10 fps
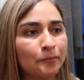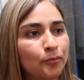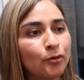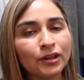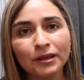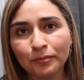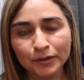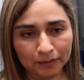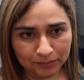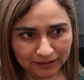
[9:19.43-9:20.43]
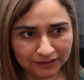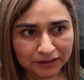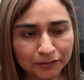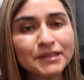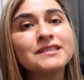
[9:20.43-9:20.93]
porque pues vamos a
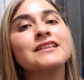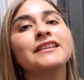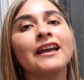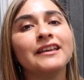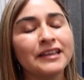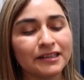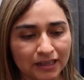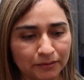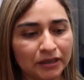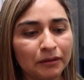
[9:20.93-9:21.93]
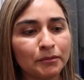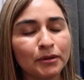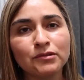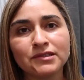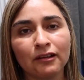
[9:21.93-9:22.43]
tener visita y ya saben que a mí
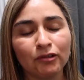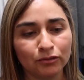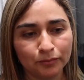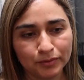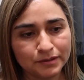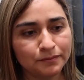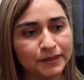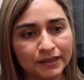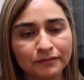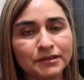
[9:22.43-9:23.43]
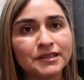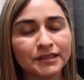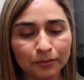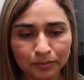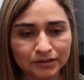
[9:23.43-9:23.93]
me gusta cuando pues viene
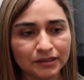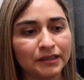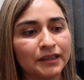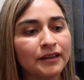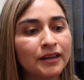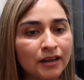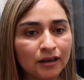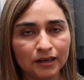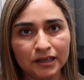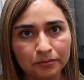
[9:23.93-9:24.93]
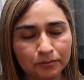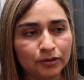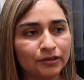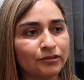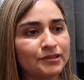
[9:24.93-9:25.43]
visita pues tener
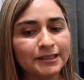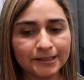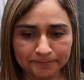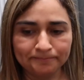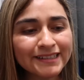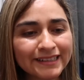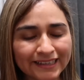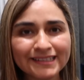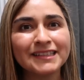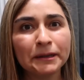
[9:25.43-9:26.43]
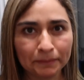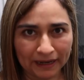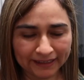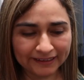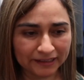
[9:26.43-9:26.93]
limpio. Entonces, ese es el
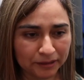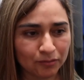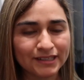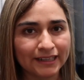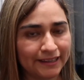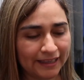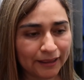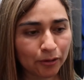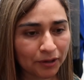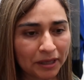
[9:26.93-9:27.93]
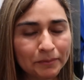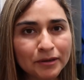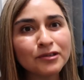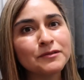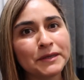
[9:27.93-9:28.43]
plan que tenemos el día de hoy,
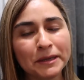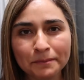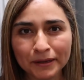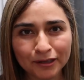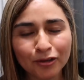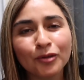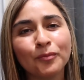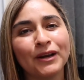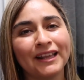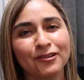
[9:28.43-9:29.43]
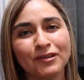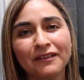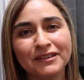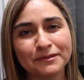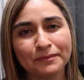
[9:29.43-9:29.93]
amigos. Bienvenidos por aquí
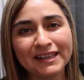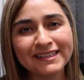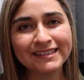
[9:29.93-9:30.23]
una vez más.